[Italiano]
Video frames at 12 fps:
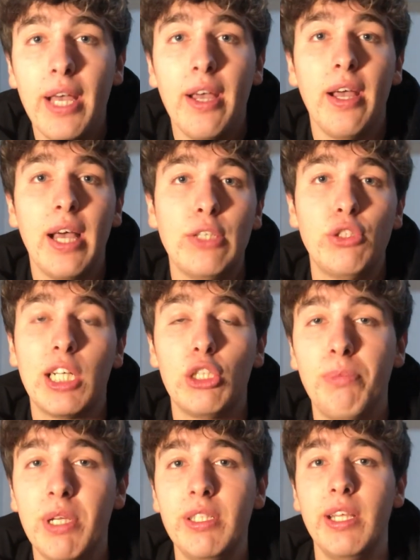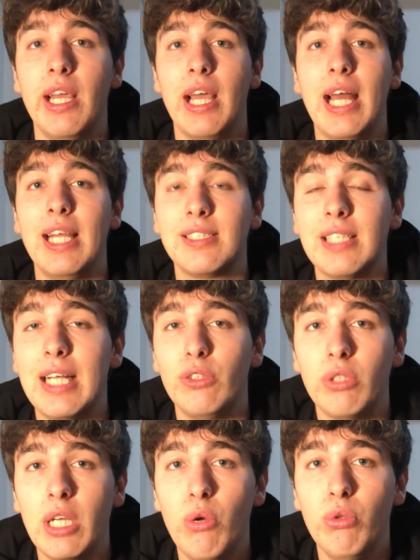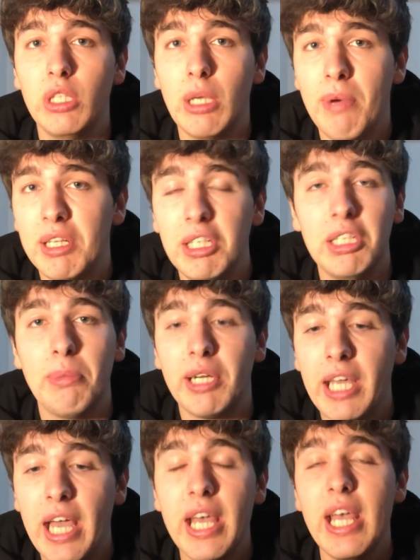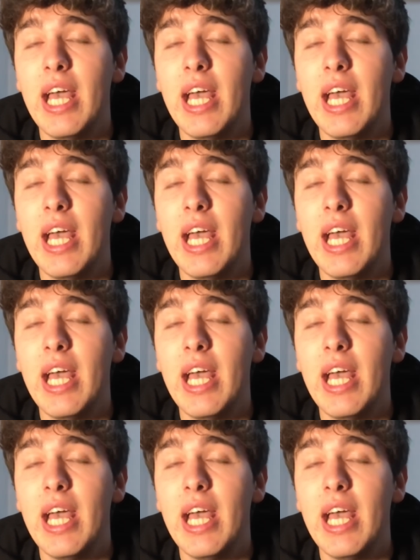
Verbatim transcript: ha giocato per dire Alexandro nelle ultime partite perché